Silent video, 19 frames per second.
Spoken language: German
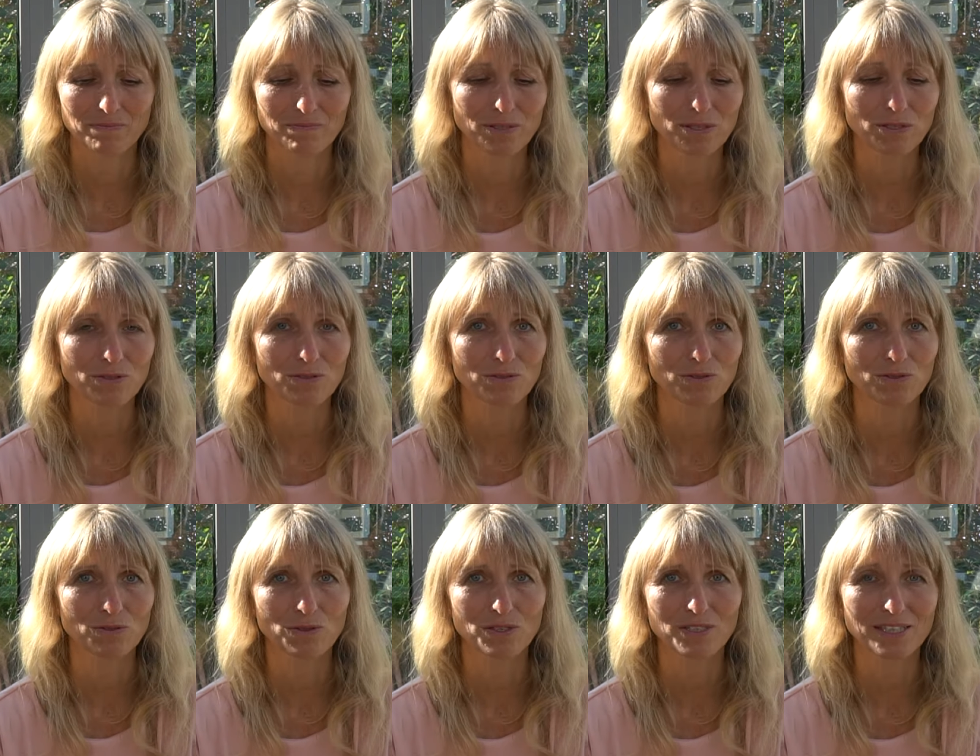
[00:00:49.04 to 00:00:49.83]

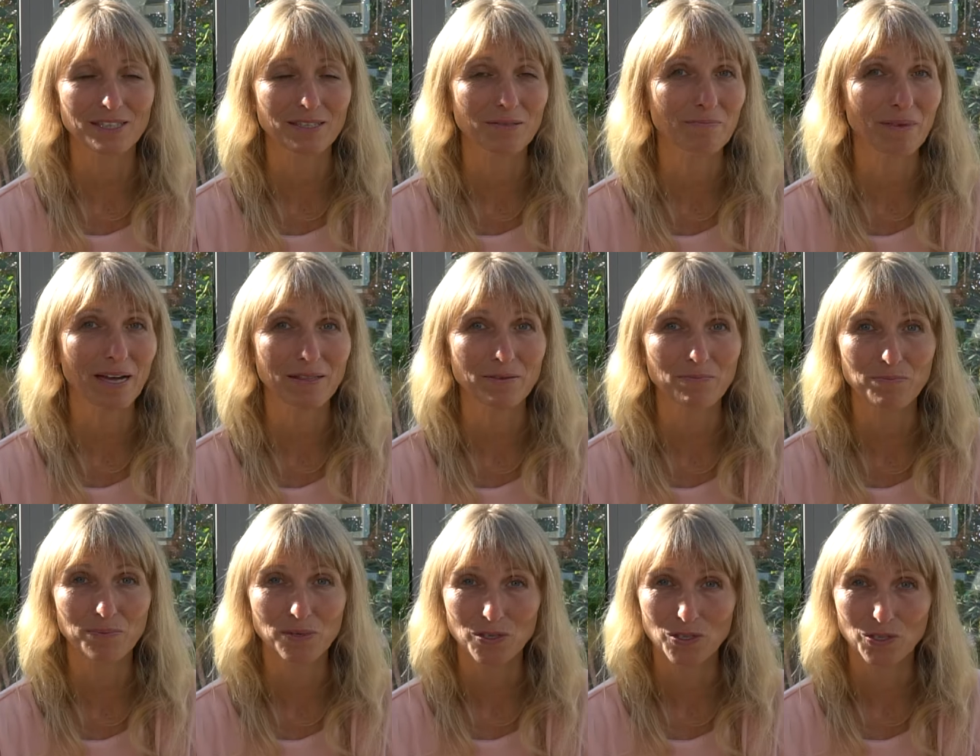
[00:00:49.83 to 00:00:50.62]
bedeutet meine
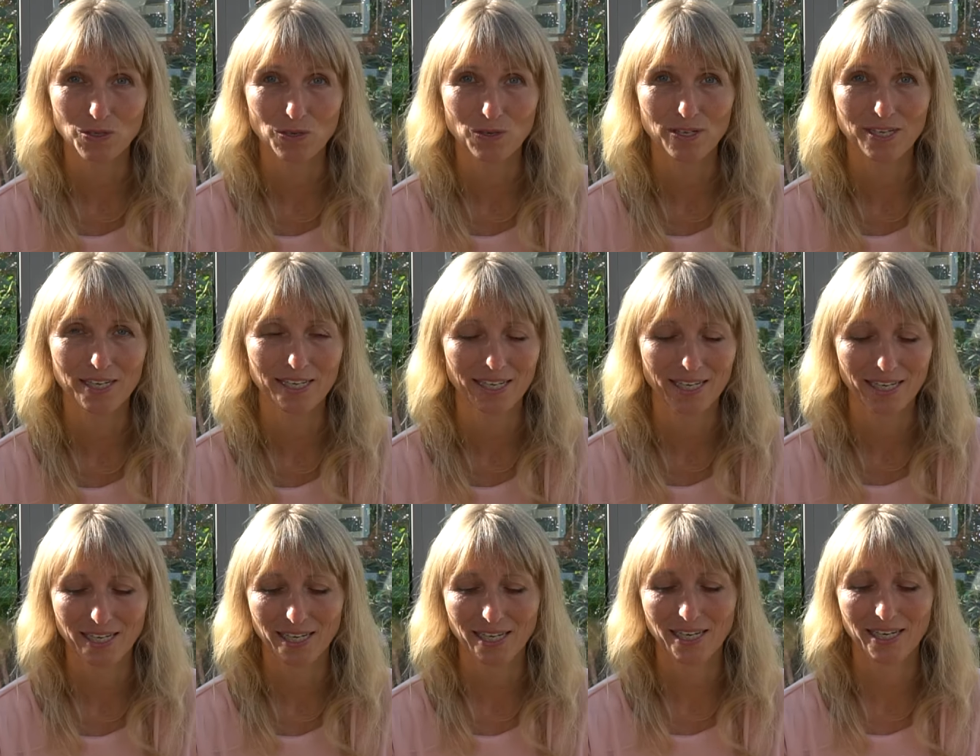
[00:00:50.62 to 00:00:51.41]

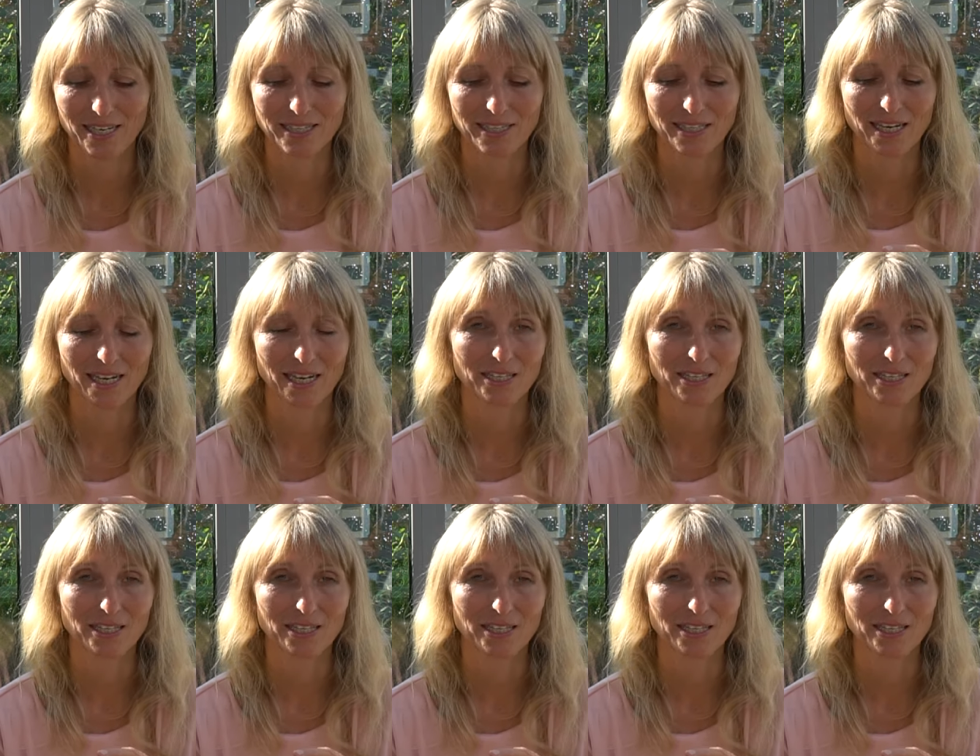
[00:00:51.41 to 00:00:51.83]
Persönlichkeit,